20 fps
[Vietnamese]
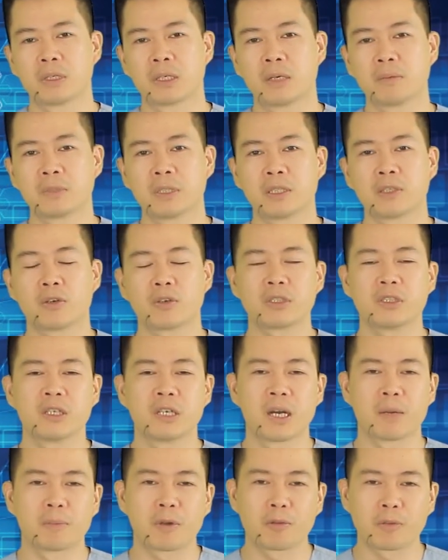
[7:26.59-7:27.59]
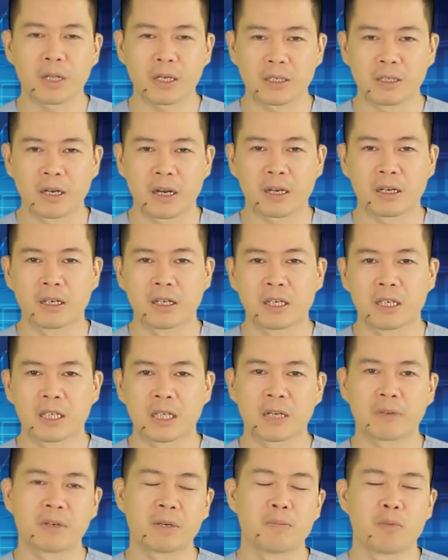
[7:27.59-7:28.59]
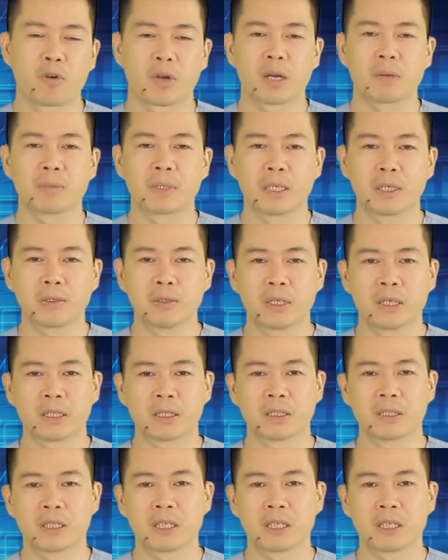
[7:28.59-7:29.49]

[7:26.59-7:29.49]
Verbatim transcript: thậm chí có trường hợp không đặt được là phải mổ cấp cứu để